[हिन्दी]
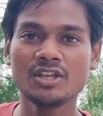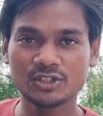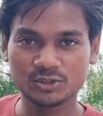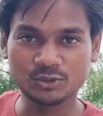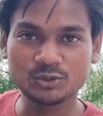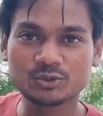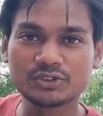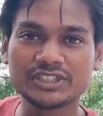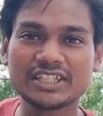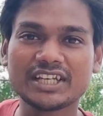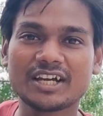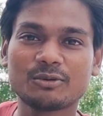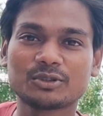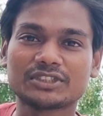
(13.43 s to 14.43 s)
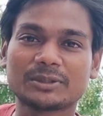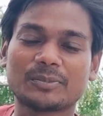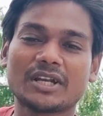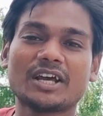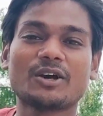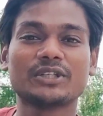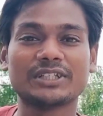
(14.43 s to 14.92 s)
तो दोस्तों ये रहा वो
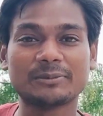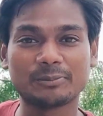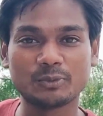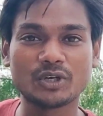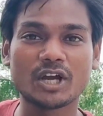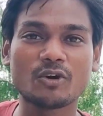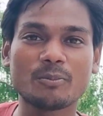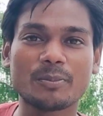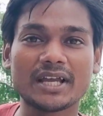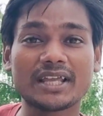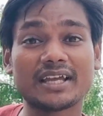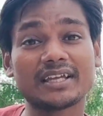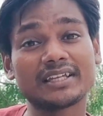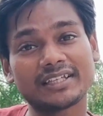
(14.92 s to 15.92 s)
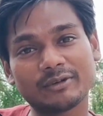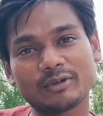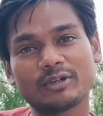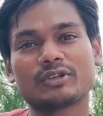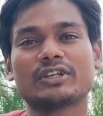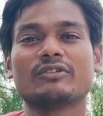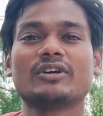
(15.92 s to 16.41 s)
सपना और ये पूरा हो पाया है
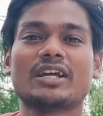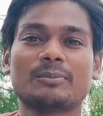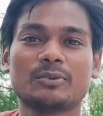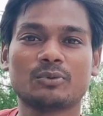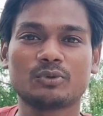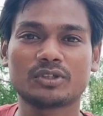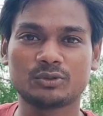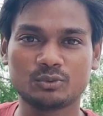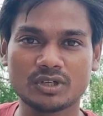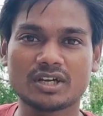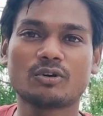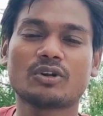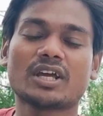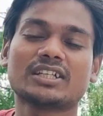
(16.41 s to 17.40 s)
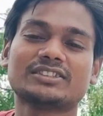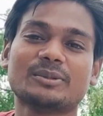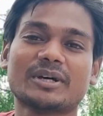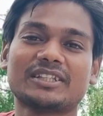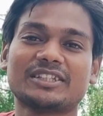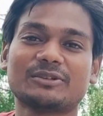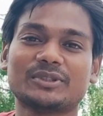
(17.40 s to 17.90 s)
केवल और केवल आप लोगों के दुआ और
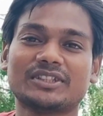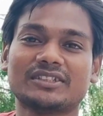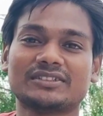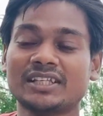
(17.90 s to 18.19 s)
आशीर्वाद की वजह